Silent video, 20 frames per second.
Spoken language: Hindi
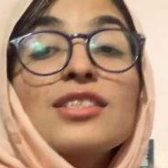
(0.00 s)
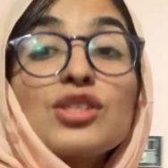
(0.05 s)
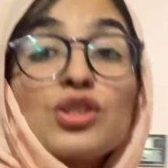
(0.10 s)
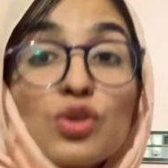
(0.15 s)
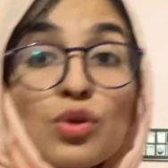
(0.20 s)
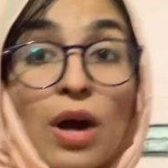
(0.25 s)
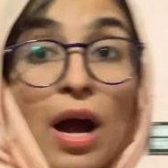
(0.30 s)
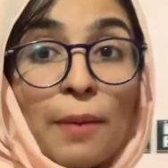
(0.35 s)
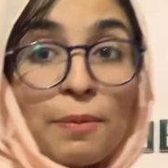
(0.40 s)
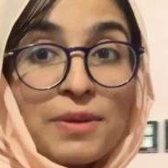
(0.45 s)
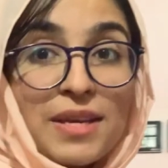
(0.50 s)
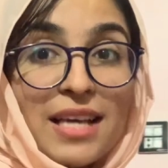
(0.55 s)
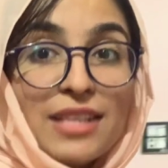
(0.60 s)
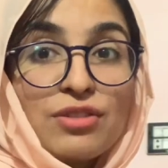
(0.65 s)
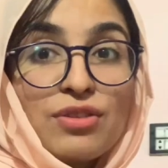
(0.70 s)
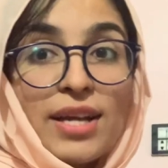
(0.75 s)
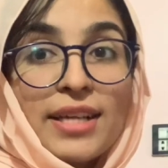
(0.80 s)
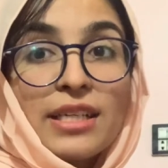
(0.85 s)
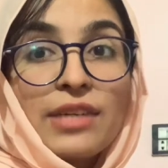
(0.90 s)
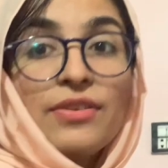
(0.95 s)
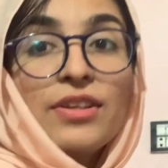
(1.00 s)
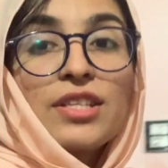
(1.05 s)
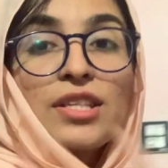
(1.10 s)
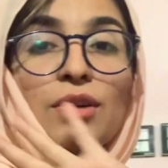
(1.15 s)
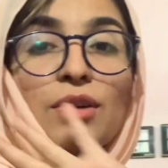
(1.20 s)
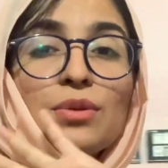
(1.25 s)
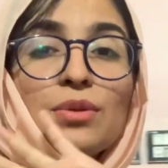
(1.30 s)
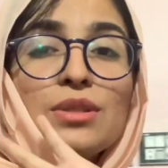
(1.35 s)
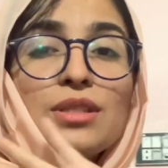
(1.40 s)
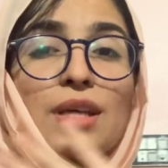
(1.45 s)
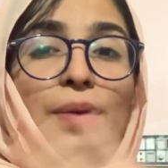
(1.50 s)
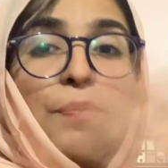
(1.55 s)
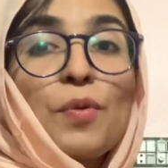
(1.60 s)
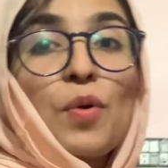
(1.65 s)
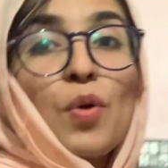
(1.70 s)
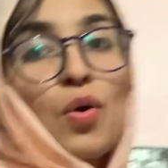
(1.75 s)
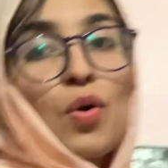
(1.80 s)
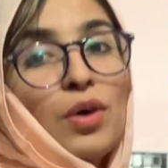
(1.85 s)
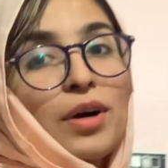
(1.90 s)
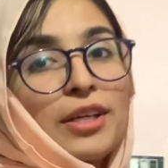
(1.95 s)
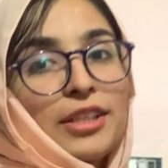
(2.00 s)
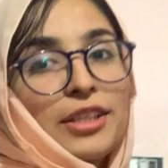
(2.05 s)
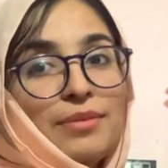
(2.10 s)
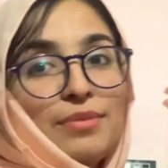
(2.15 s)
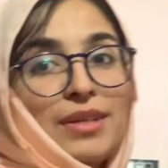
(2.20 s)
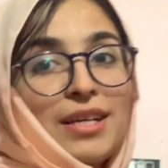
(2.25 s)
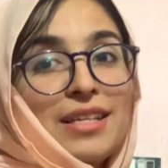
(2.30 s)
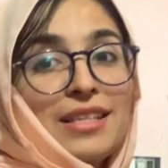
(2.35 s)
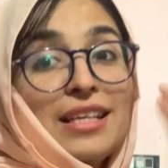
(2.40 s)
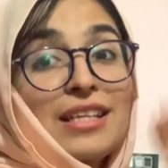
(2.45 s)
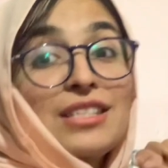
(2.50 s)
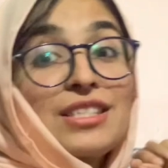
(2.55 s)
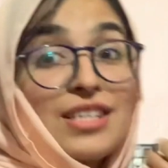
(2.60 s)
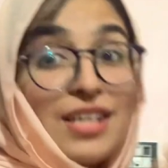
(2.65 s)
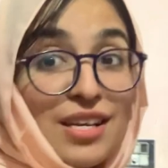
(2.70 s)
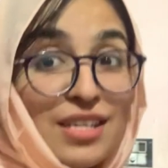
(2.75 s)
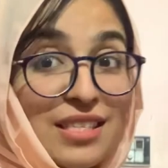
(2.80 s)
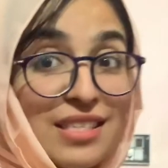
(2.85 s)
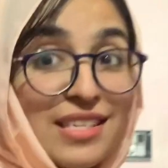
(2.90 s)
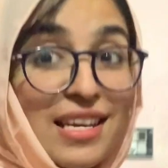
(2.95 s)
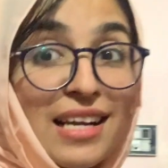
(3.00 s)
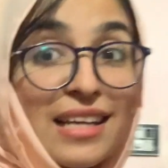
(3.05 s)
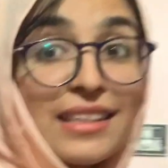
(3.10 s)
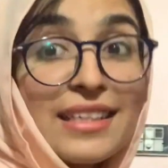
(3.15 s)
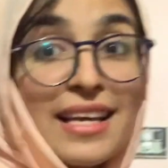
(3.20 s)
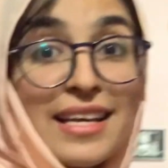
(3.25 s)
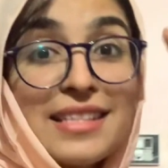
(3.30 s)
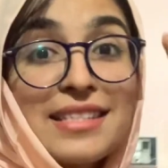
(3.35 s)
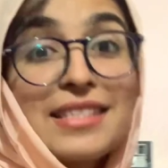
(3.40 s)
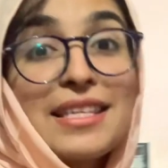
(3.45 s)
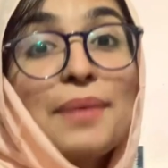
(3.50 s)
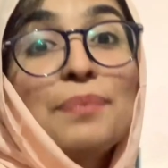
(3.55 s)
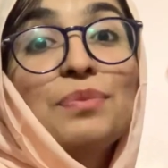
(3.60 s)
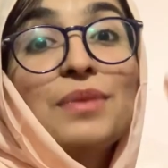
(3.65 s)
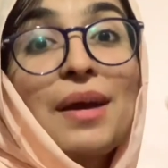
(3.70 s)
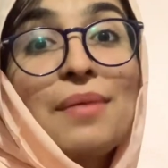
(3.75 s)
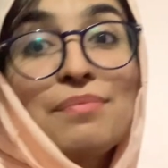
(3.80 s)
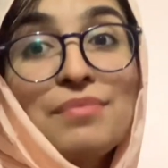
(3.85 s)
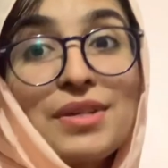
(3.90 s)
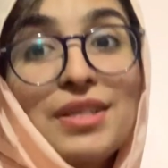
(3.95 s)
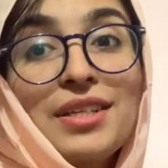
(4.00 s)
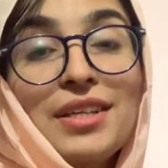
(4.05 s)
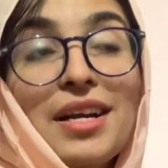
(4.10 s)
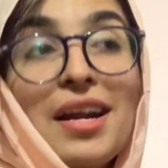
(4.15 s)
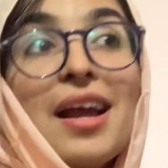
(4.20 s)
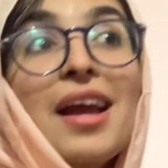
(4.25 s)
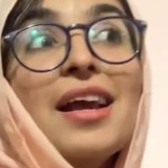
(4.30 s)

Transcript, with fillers: जो आपकी एक्स्ट्रा एक्टिविटीज है उन सबको खत्म कर दें जस्ट टिल टेन सितंबर